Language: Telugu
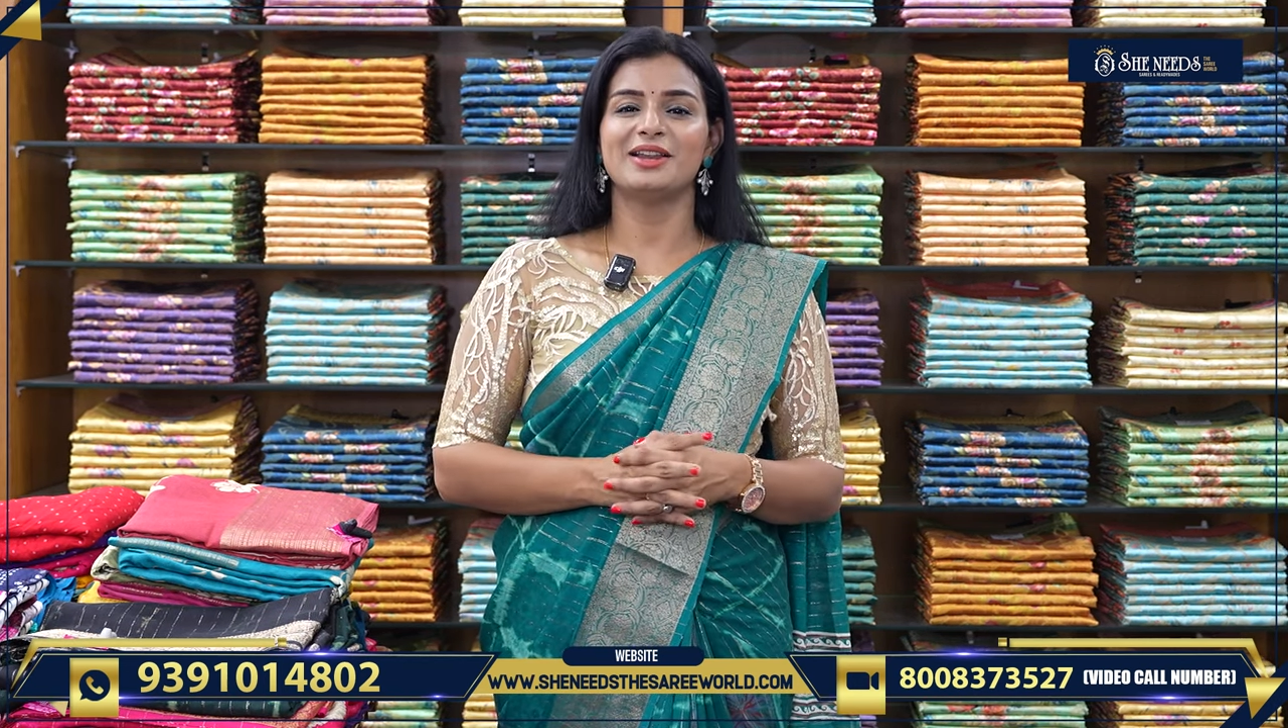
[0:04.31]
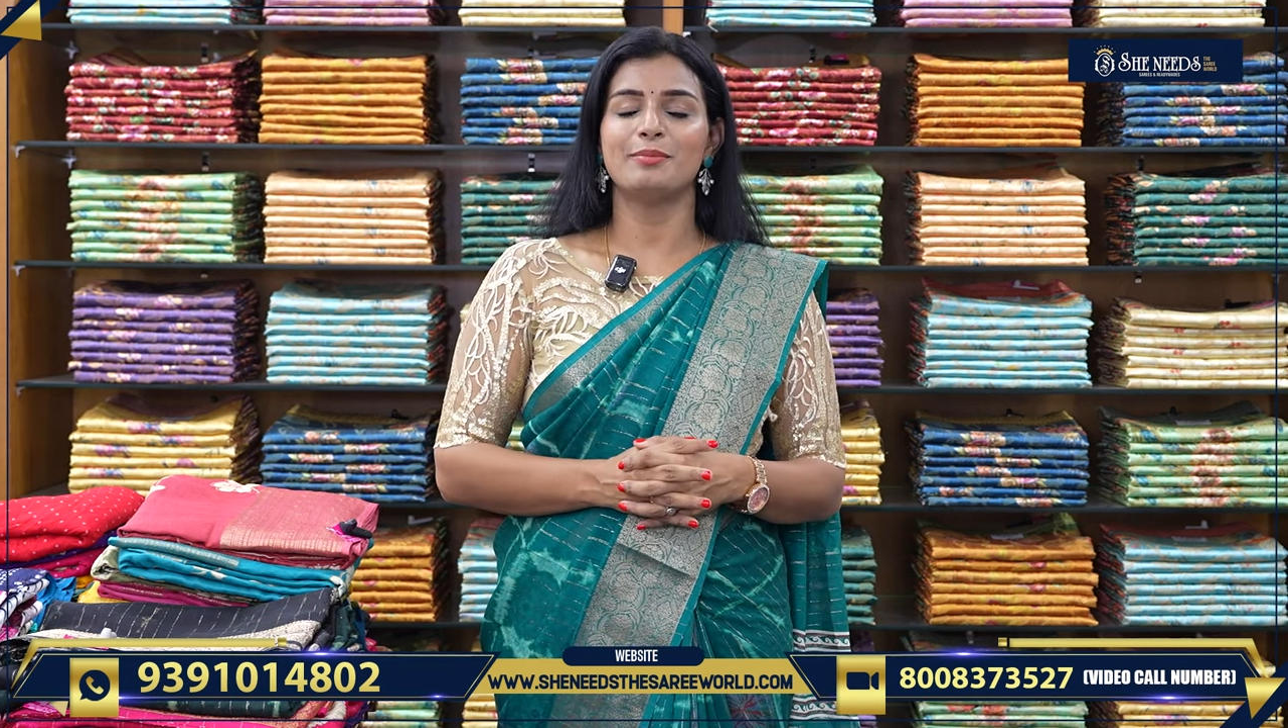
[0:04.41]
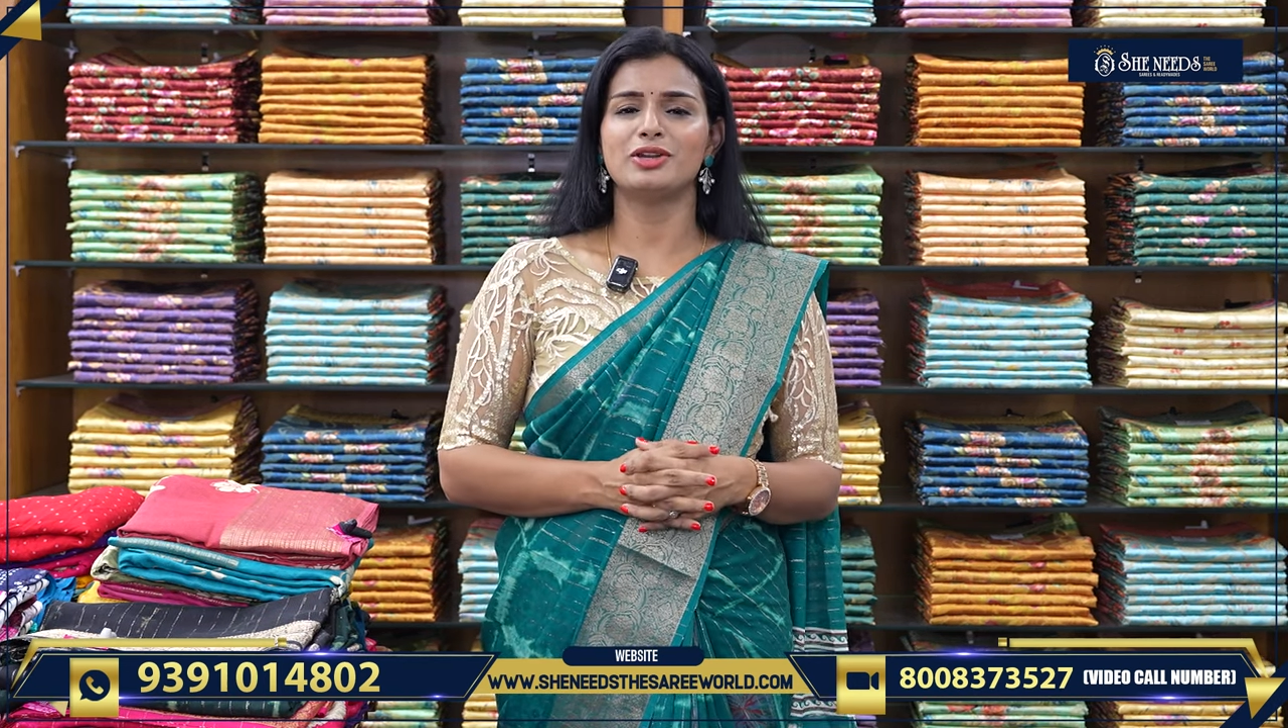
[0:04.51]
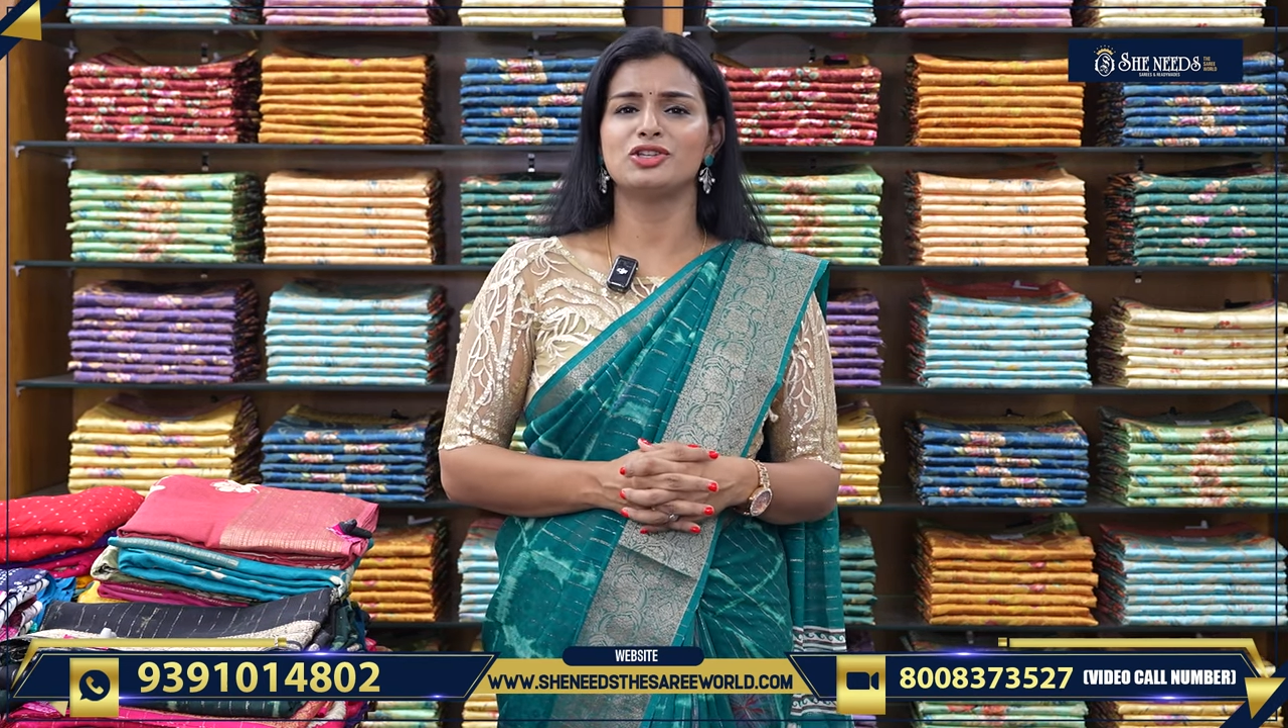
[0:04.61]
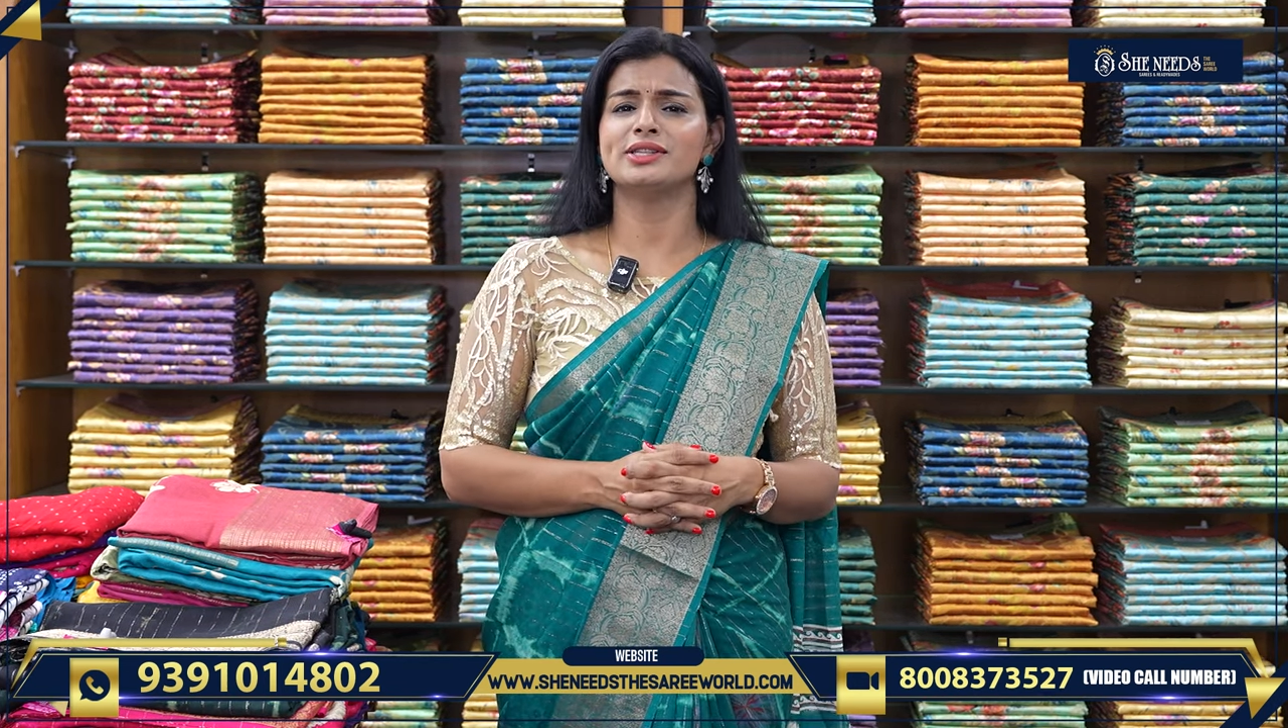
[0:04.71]

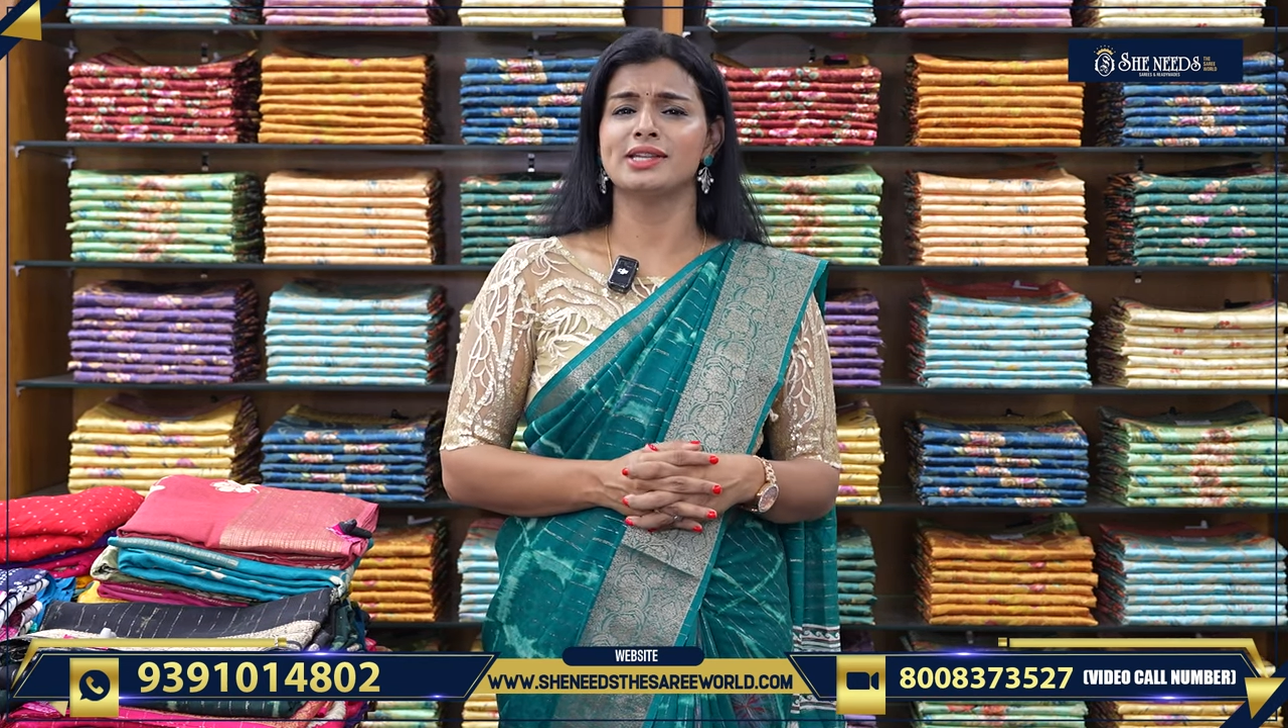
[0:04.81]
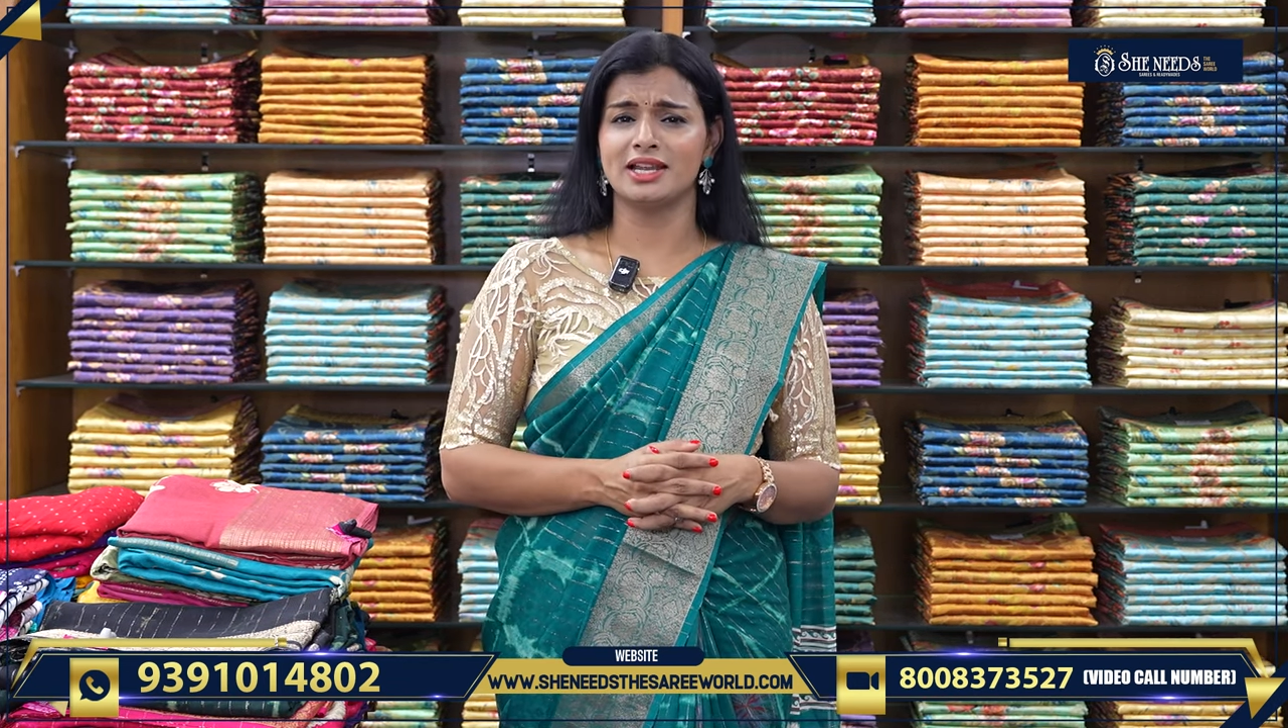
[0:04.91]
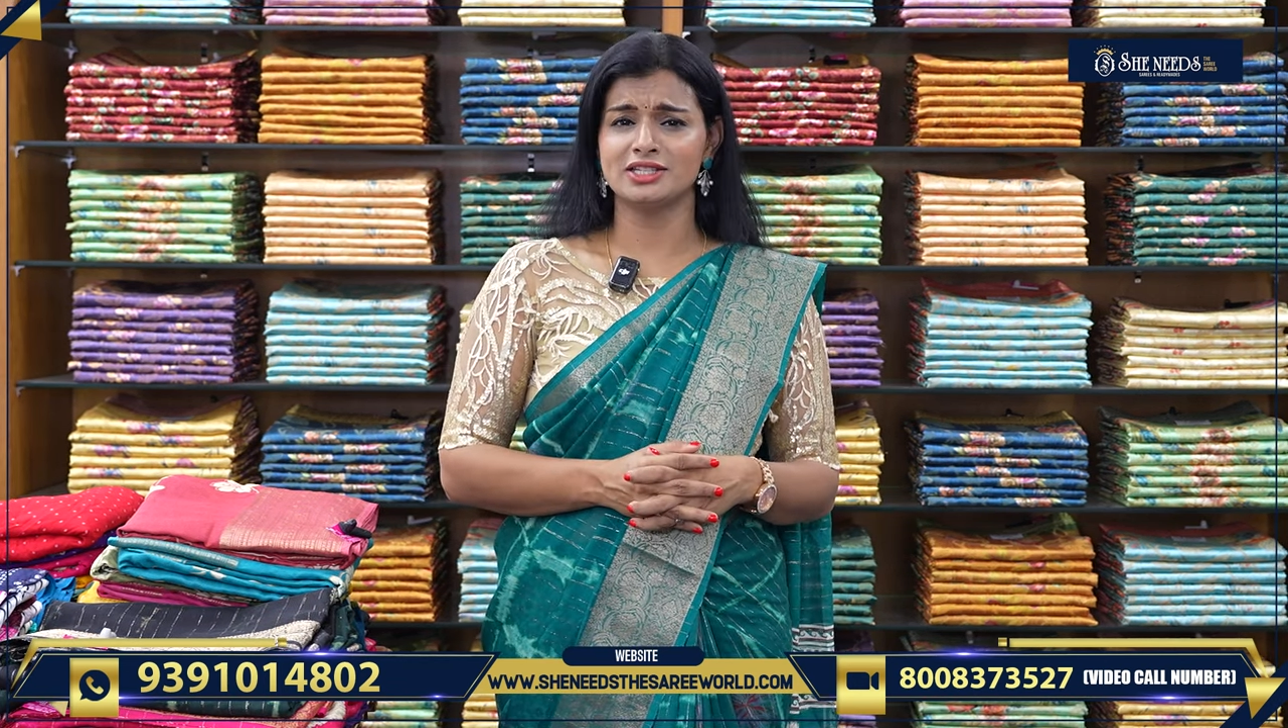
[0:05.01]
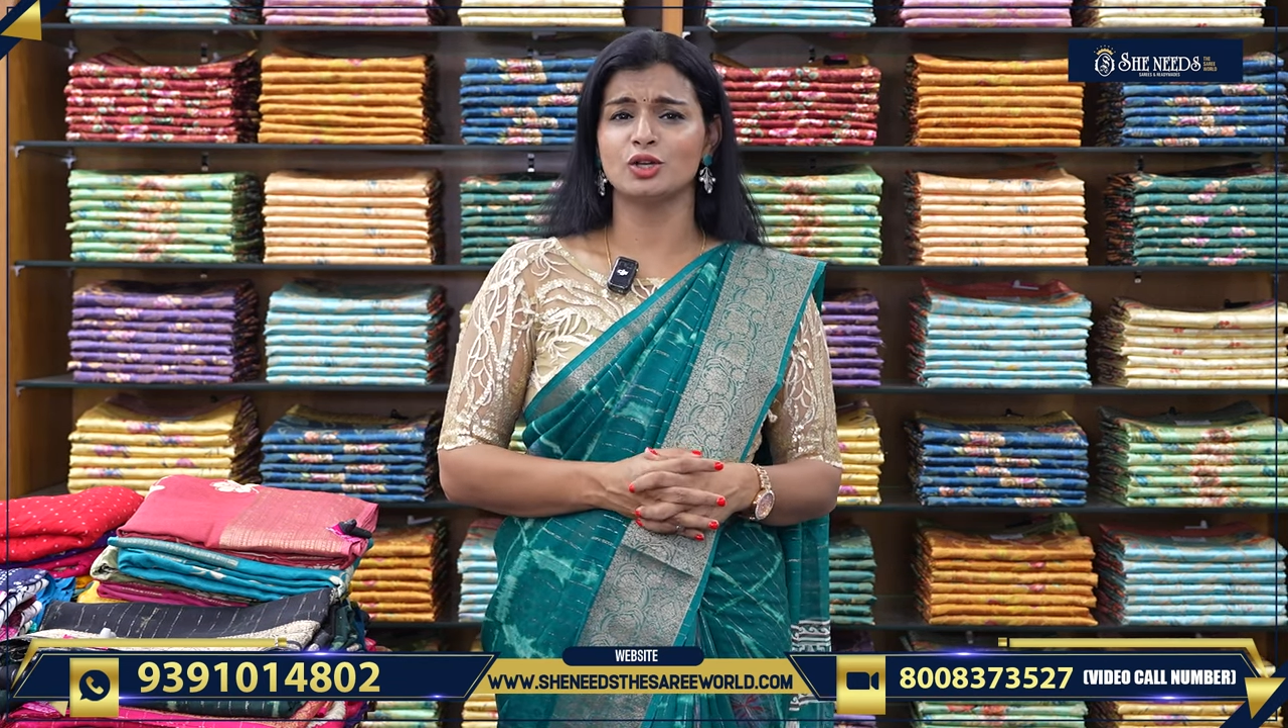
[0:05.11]
సెలబ్రేషన్స్ ఎలా